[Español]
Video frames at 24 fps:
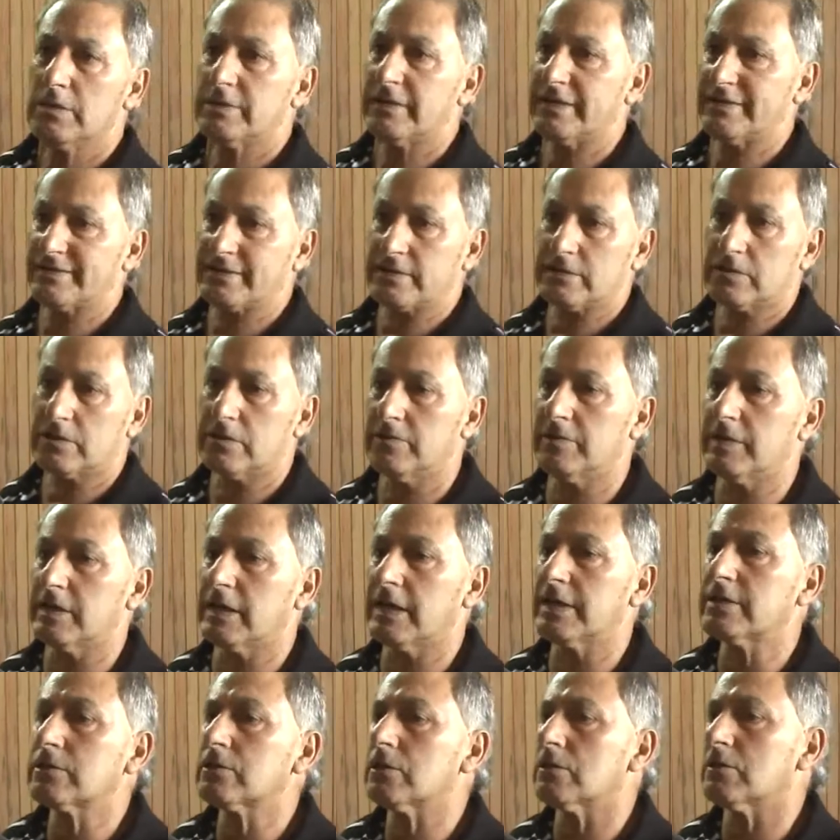de
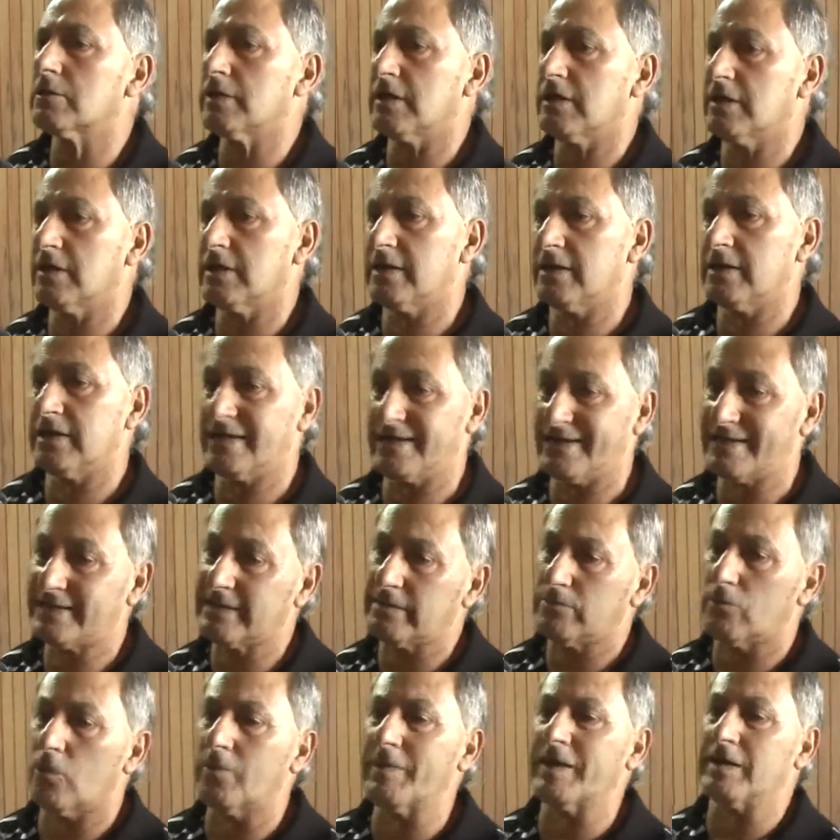recibir esto en,
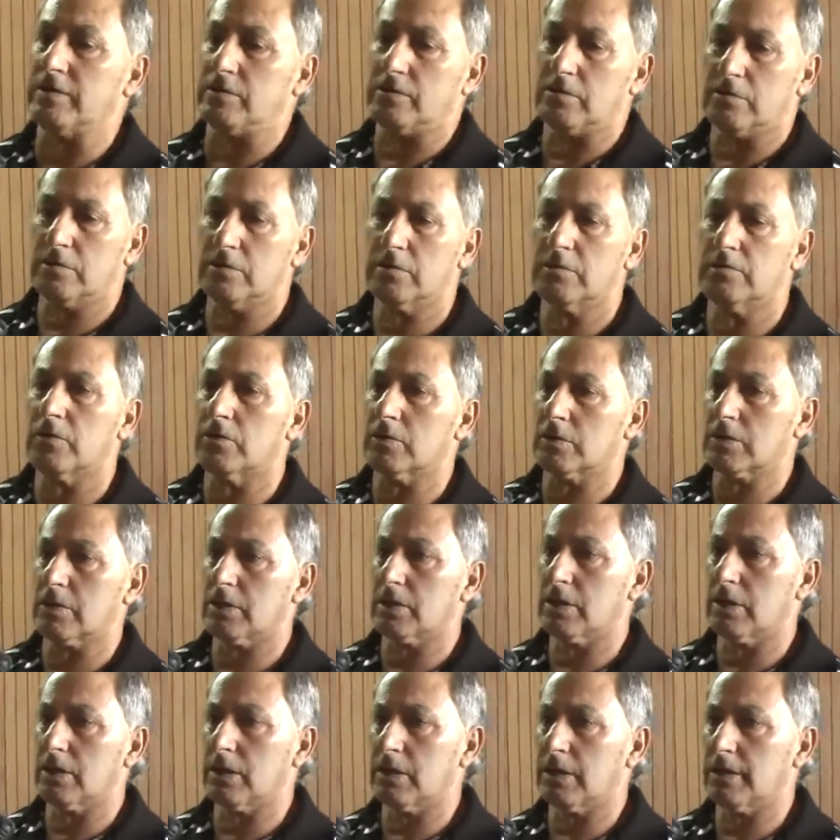este momento,
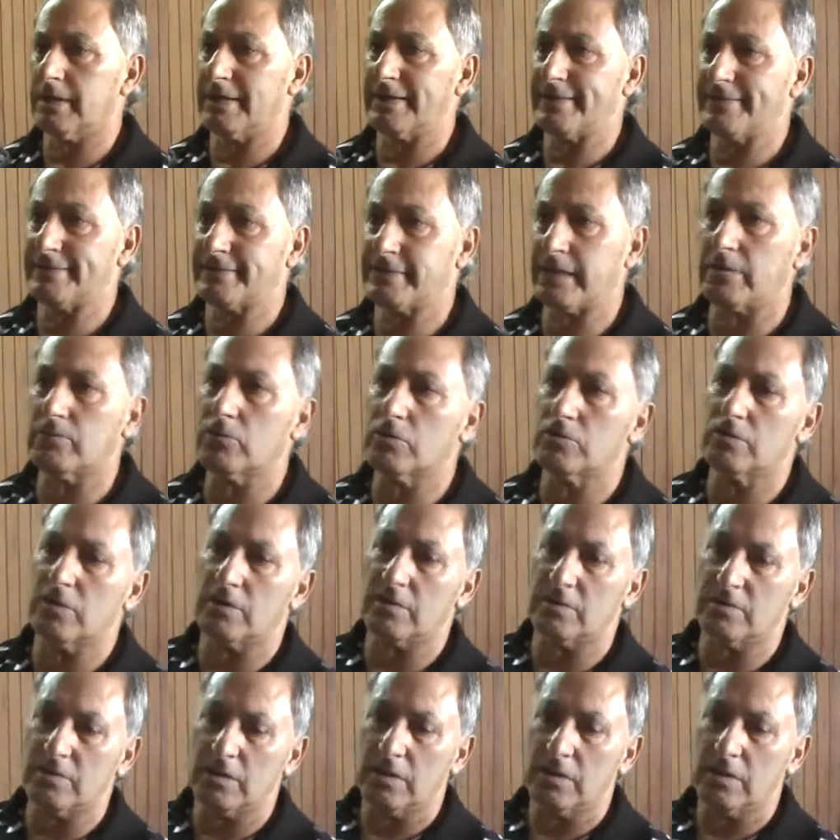porque estamos